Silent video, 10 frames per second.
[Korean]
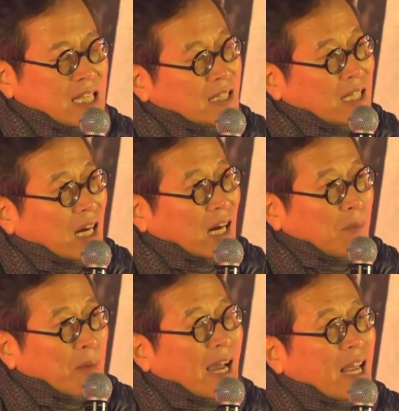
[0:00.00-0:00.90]

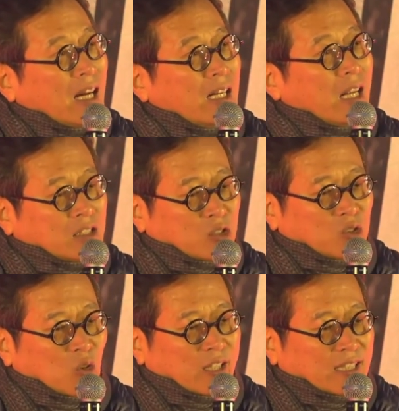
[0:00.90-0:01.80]
희생자가 마약을
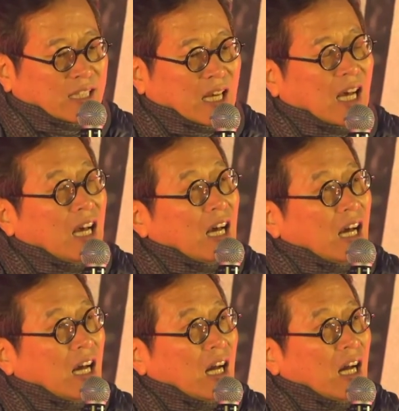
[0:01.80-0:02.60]
했을 수도 있다.